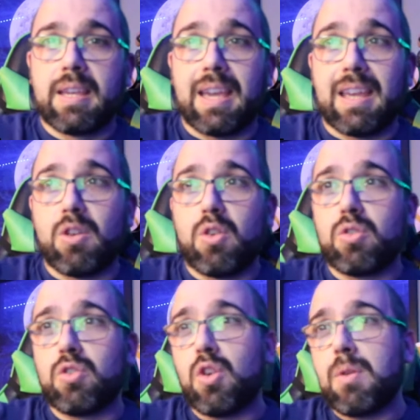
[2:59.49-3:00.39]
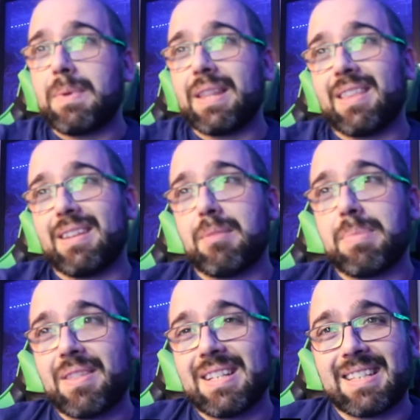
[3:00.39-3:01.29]
que no, no lo aparece, que no
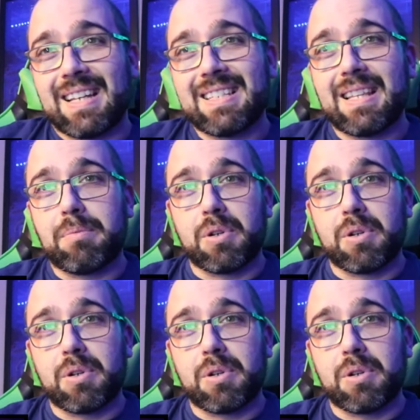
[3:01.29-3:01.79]
aparece en esta lista,